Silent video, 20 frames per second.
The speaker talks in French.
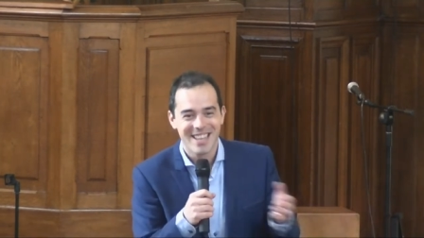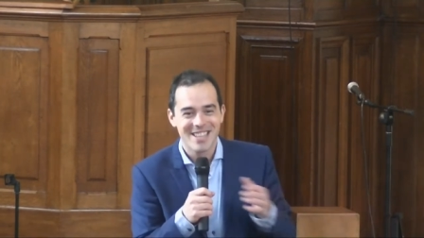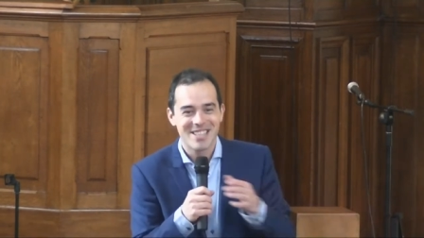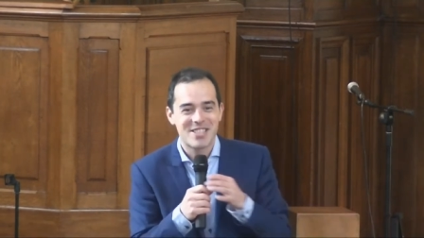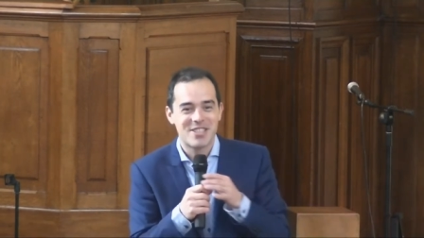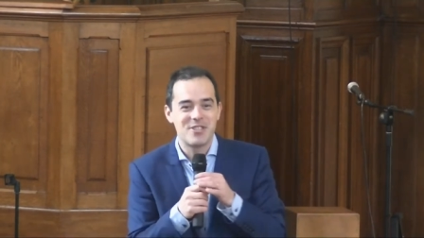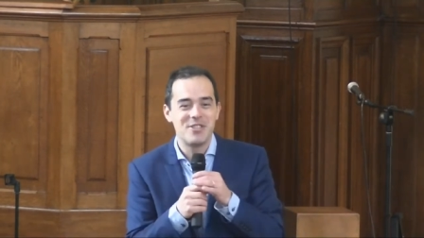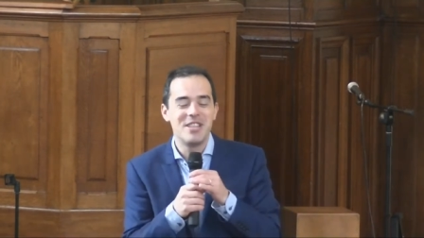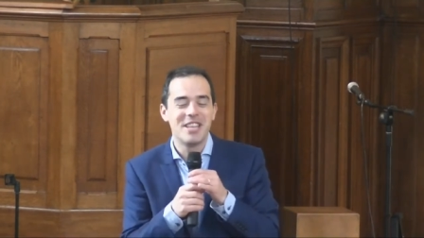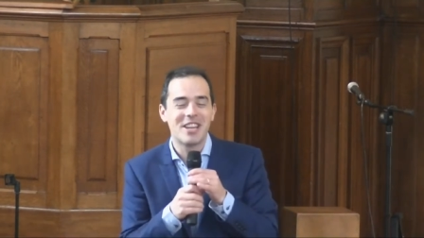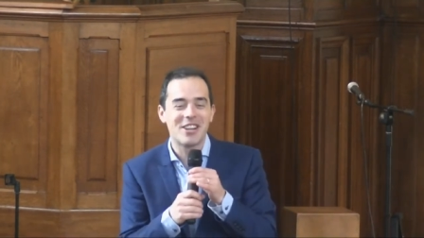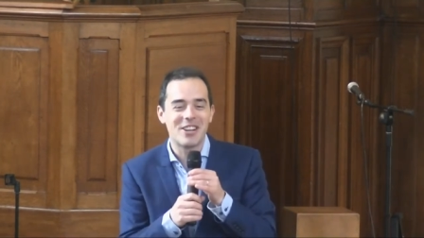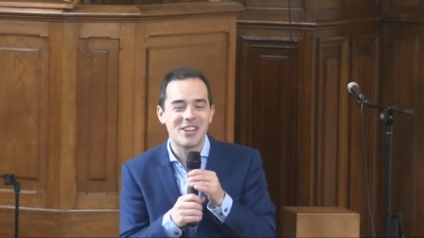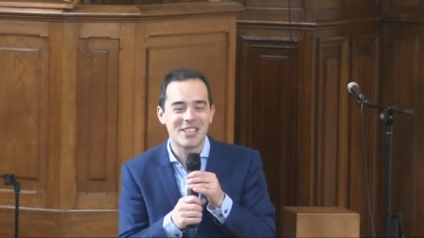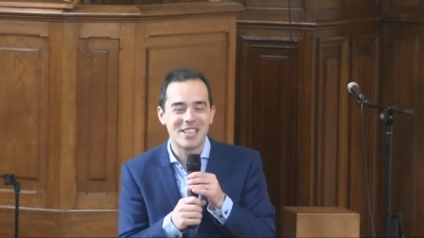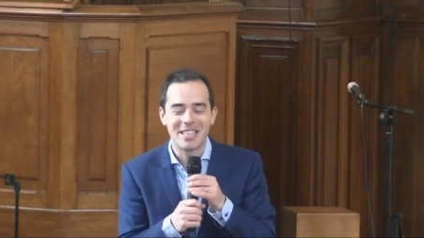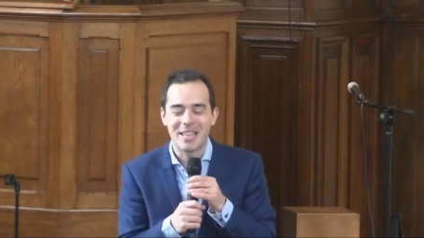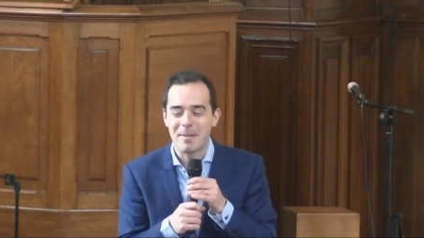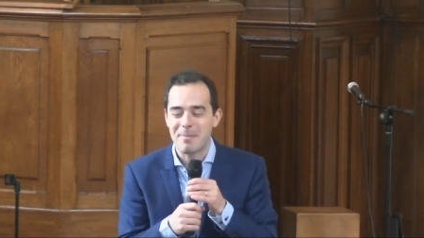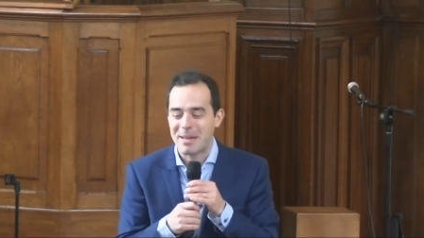C'est une
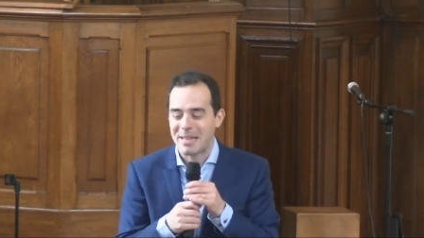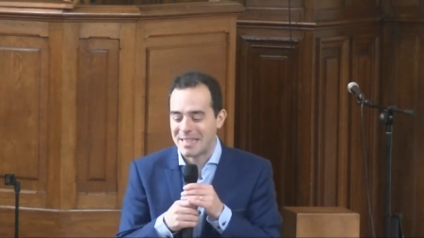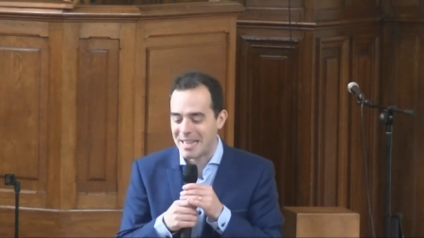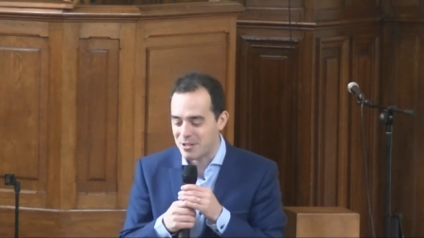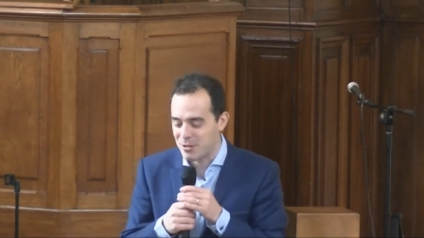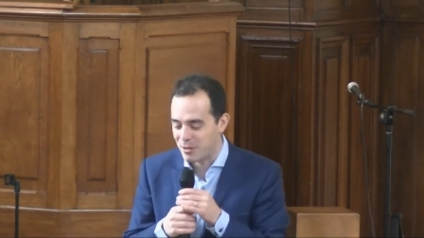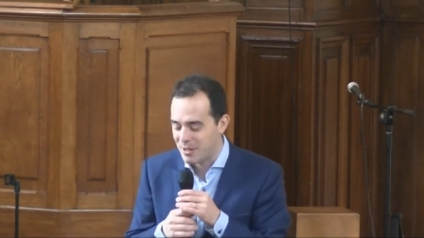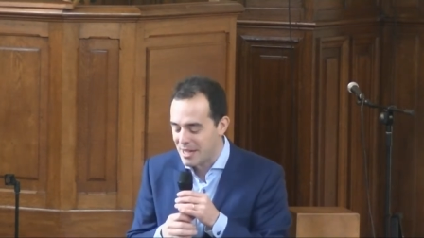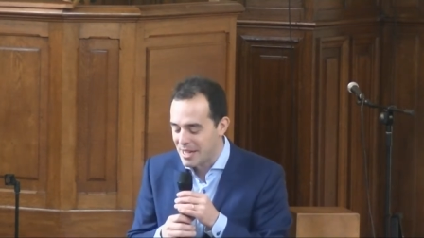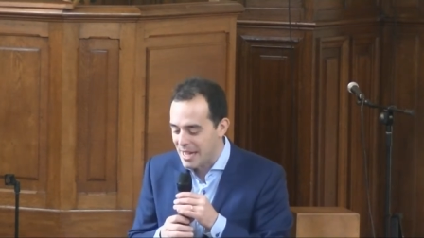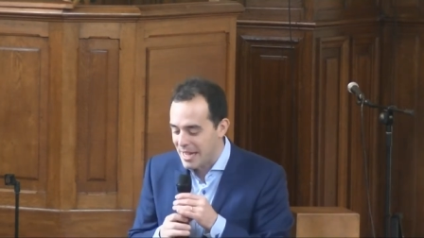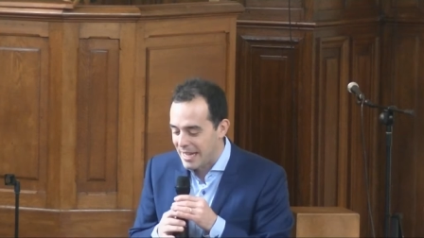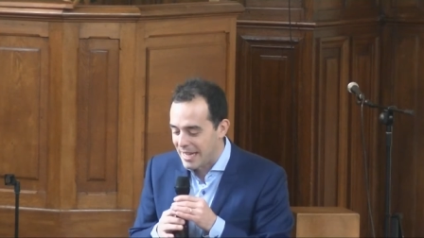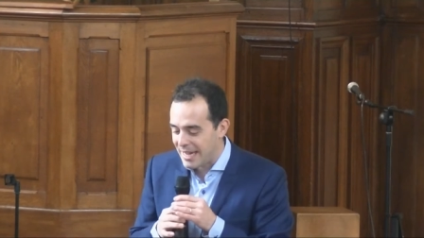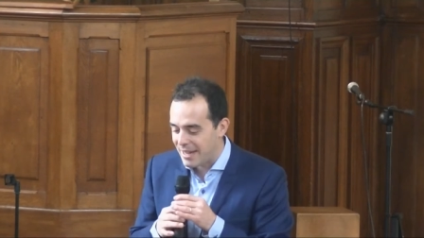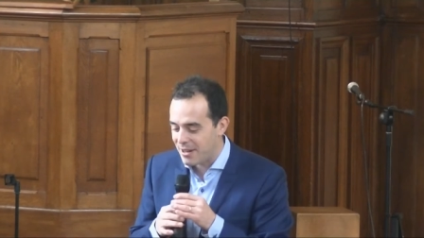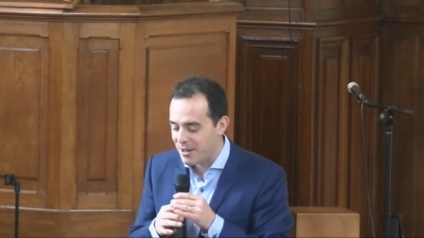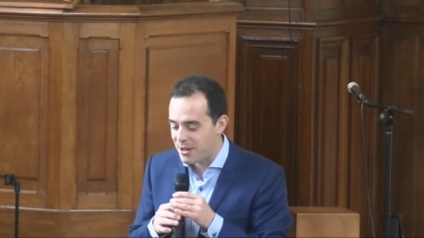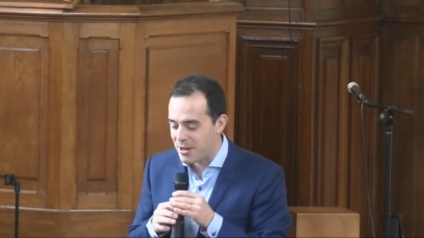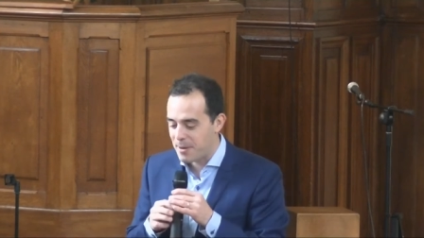erreur d'interprétation.
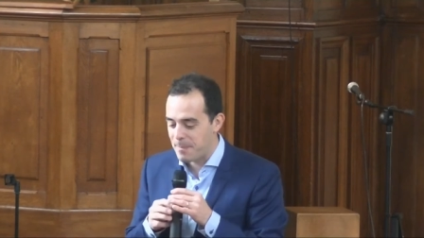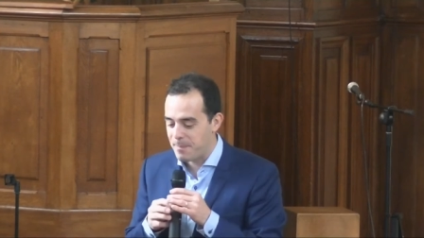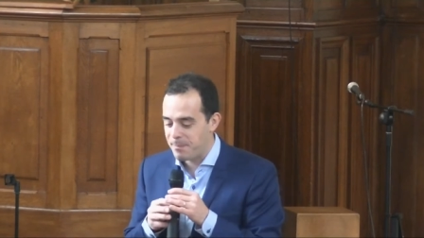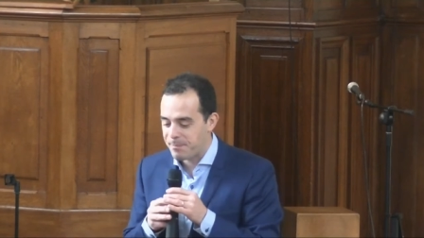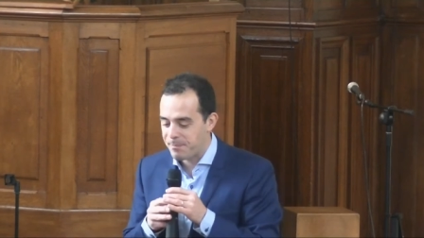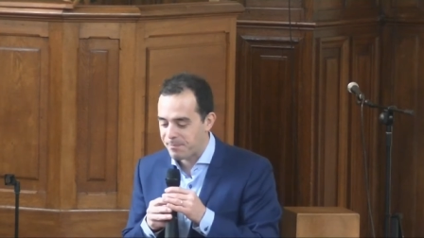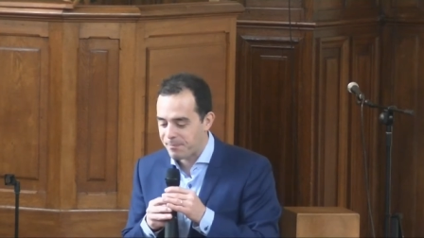Et euh,